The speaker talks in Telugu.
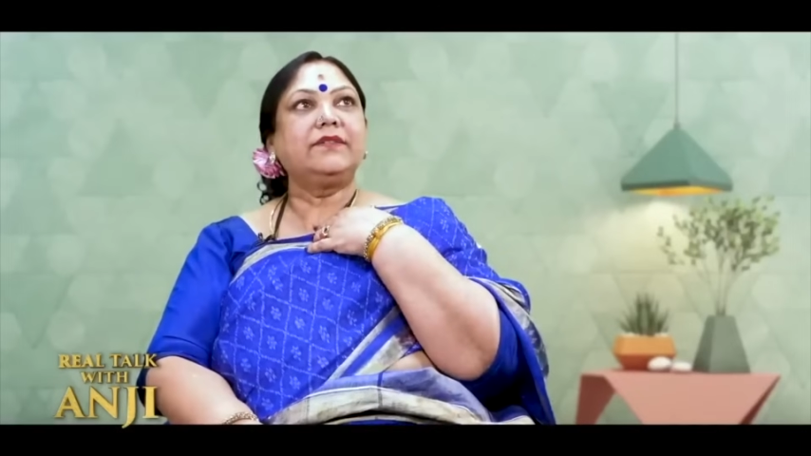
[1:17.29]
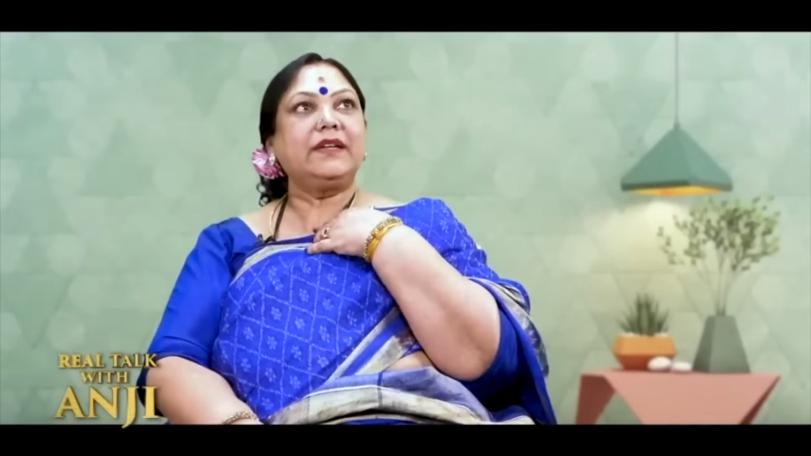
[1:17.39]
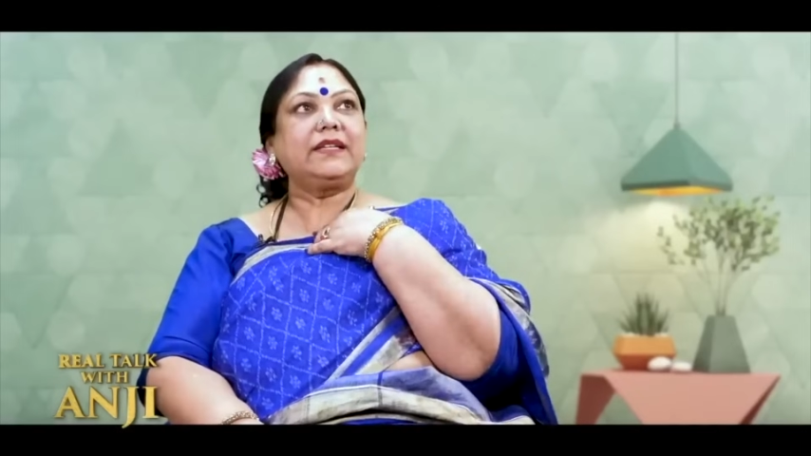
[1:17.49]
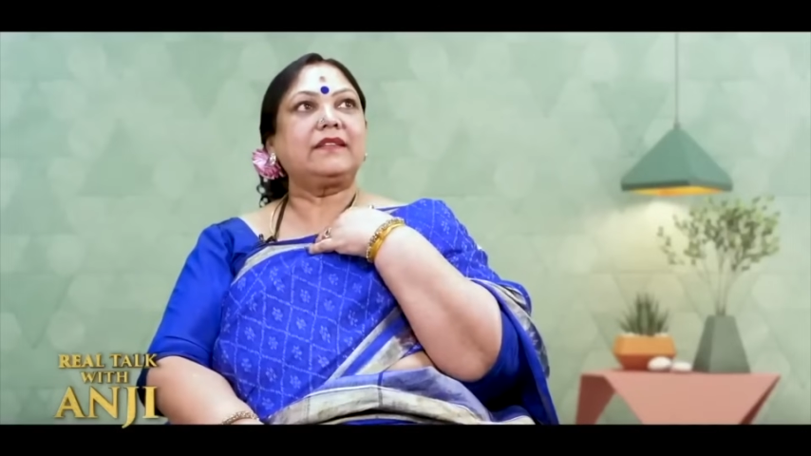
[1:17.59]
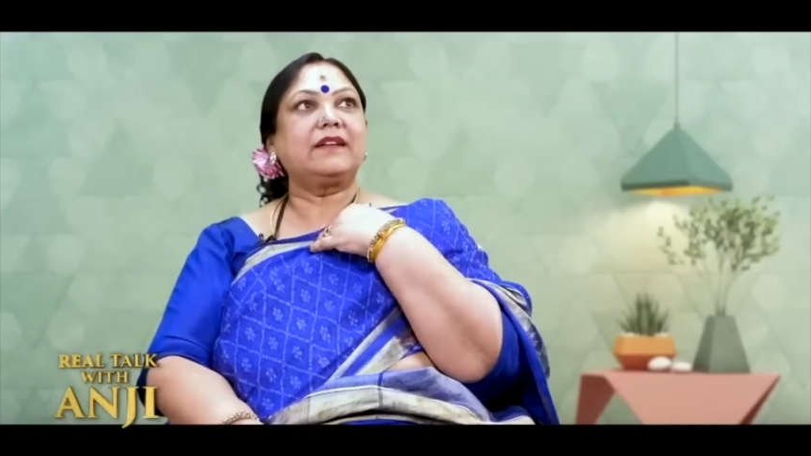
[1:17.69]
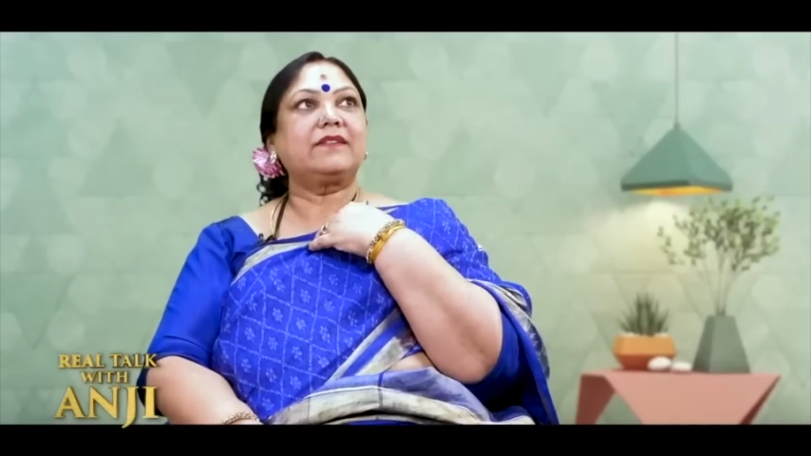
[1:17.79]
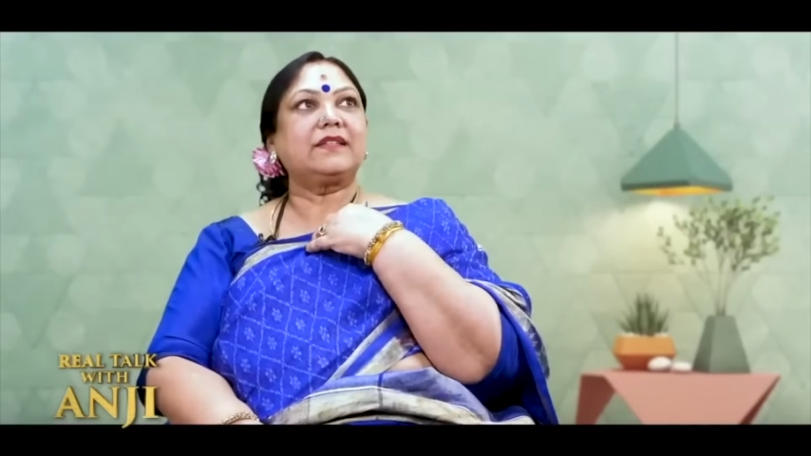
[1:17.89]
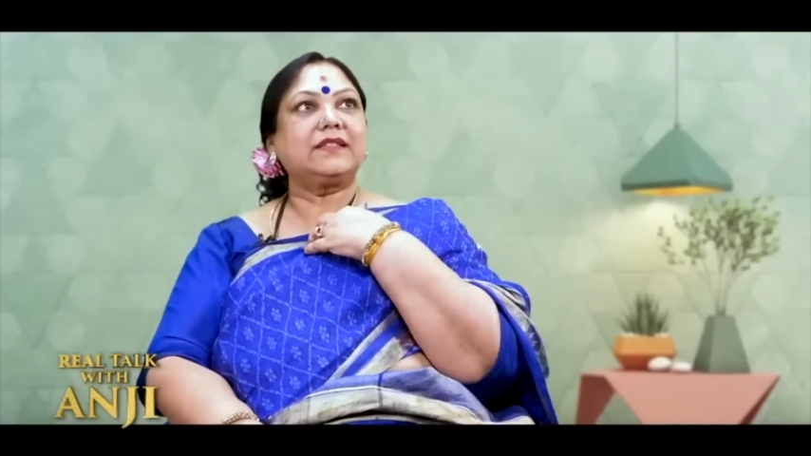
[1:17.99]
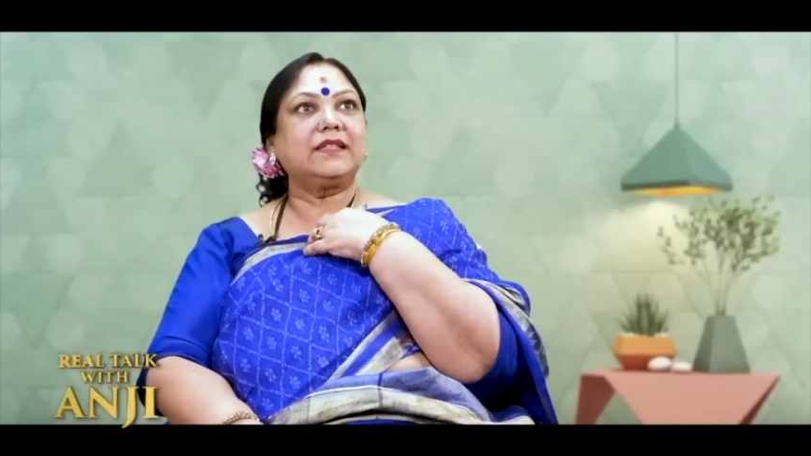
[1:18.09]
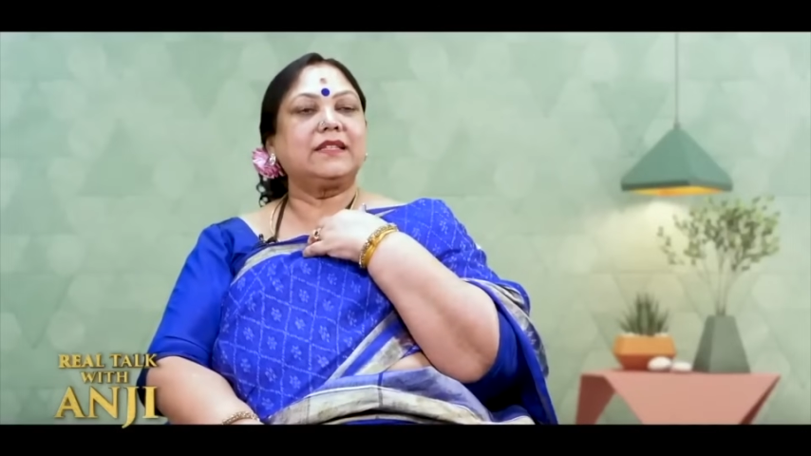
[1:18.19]
వెళ్ళిన
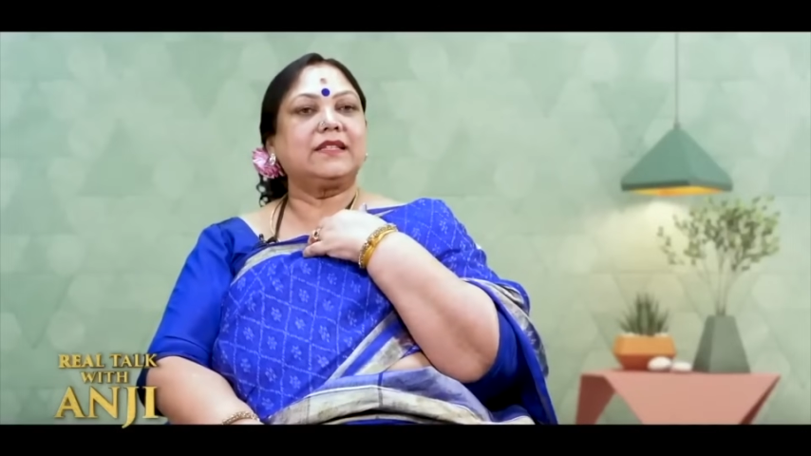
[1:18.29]
తర్వాత